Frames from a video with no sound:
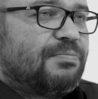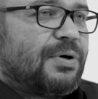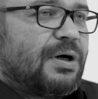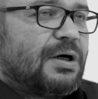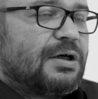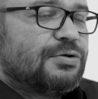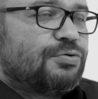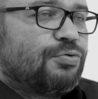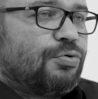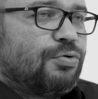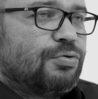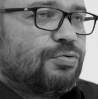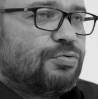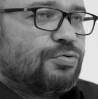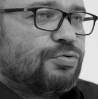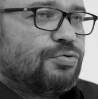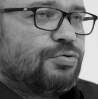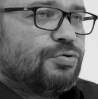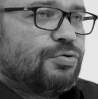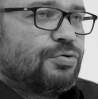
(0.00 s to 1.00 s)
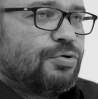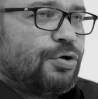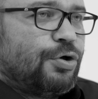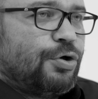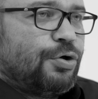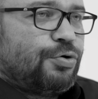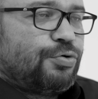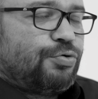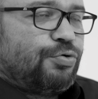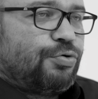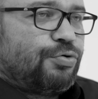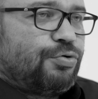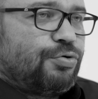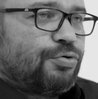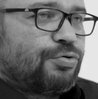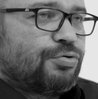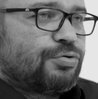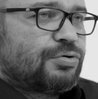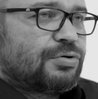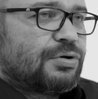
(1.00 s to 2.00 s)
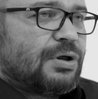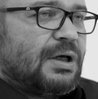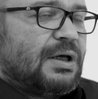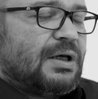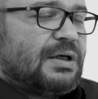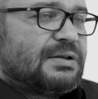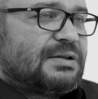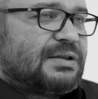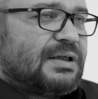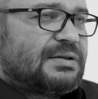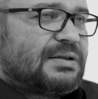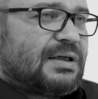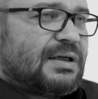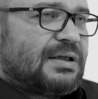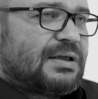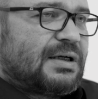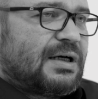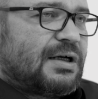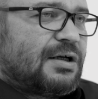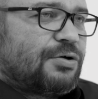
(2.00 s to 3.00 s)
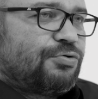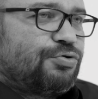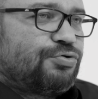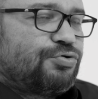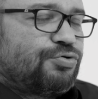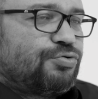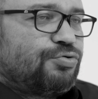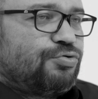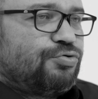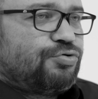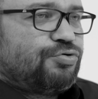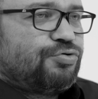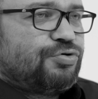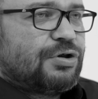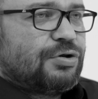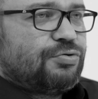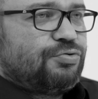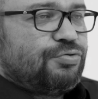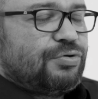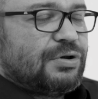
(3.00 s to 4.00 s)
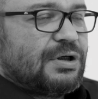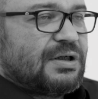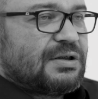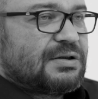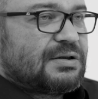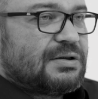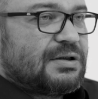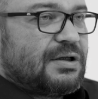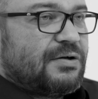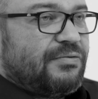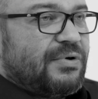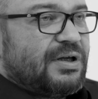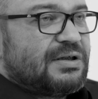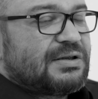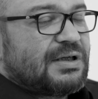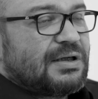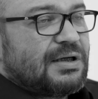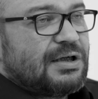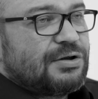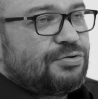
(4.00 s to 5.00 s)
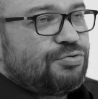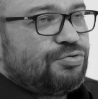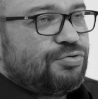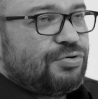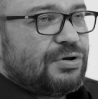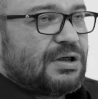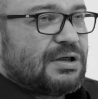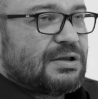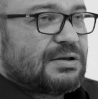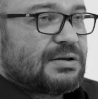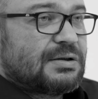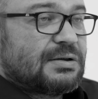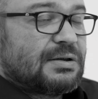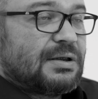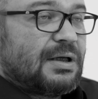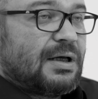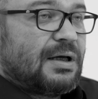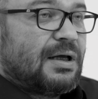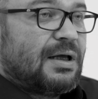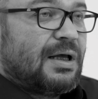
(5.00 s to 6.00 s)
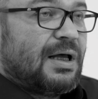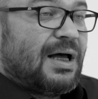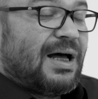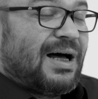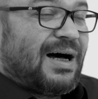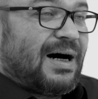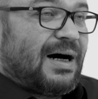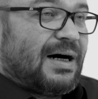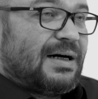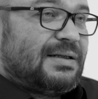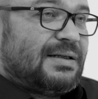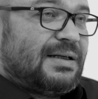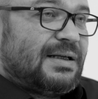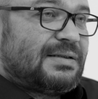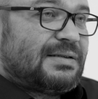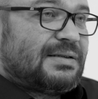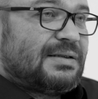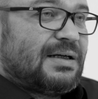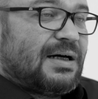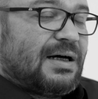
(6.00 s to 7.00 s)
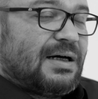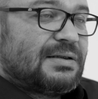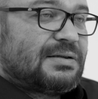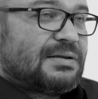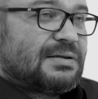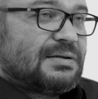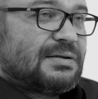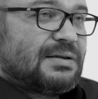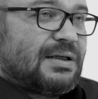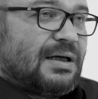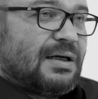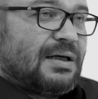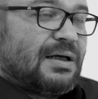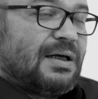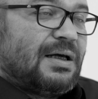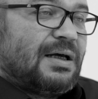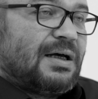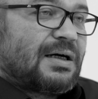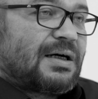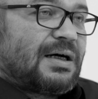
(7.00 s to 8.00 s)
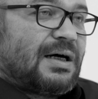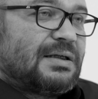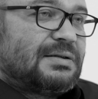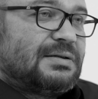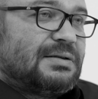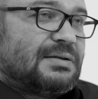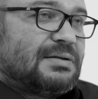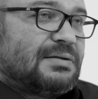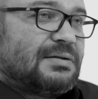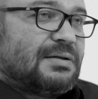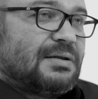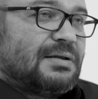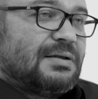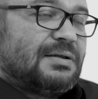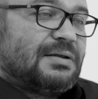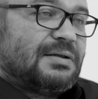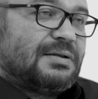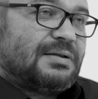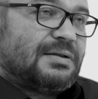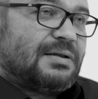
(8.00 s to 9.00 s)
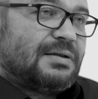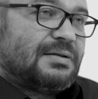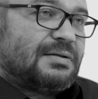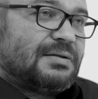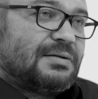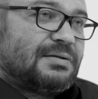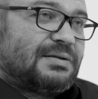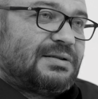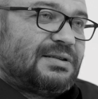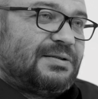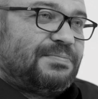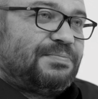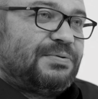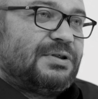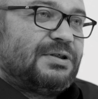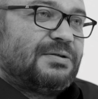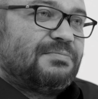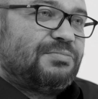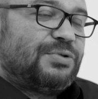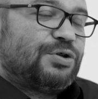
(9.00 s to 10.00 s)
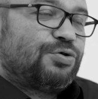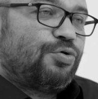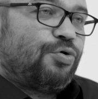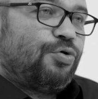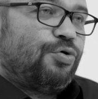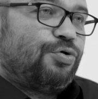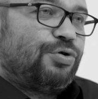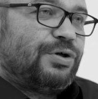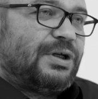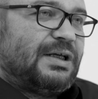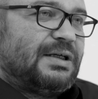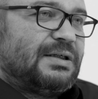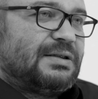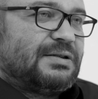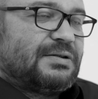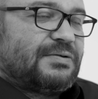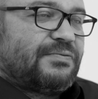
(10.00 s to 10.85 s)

bağın olduğunu görüyoruz. Sezai Karakoç'un düşünce dünyasında ve sanat dünyasında annesi aslında kadın e, tipinin bir örneğidir